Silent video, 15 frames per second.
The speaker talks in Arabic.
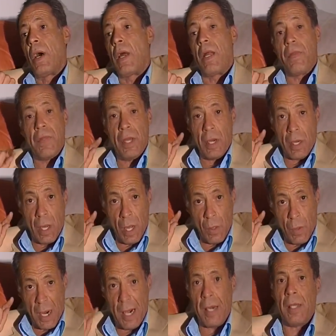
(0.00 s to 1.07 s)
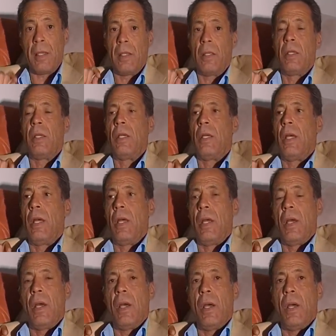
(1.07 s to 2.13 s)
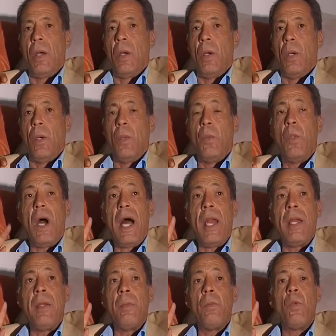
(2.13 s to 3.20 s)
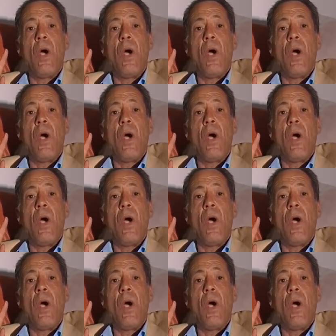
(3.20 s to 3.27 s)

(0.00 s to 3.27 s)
رضي الله عنه وعن